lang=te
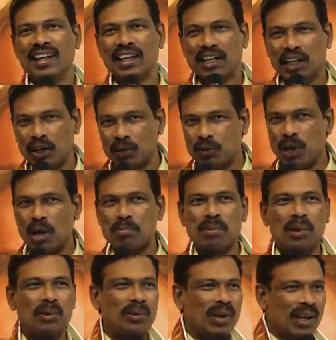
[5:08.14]
ఇక్కడ కూడా
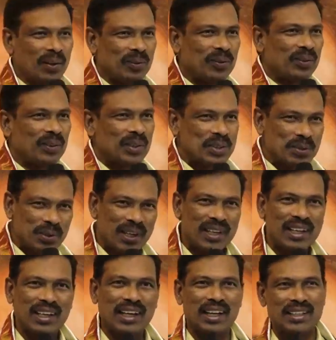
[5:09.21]
అమ్మలు ఉన్నారు చూడండి
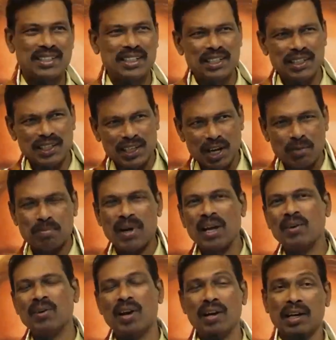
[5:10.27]
ఇక్కడ చిన్న
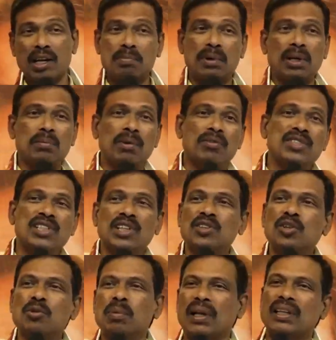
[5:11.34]
అమ్మాయిలు ఉన్నారు రేపటి
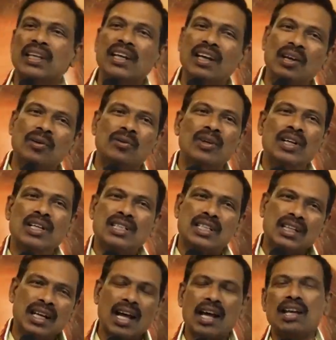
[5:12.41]
భవిష్యత్తుకు ప్రతీకలు
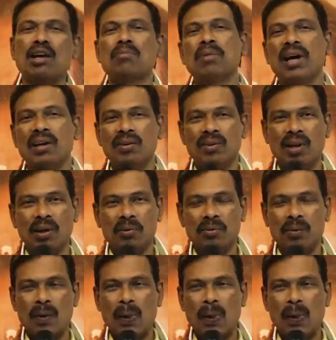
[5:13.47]
చిన్నారి అమ్మాయిలు ఉన్నారు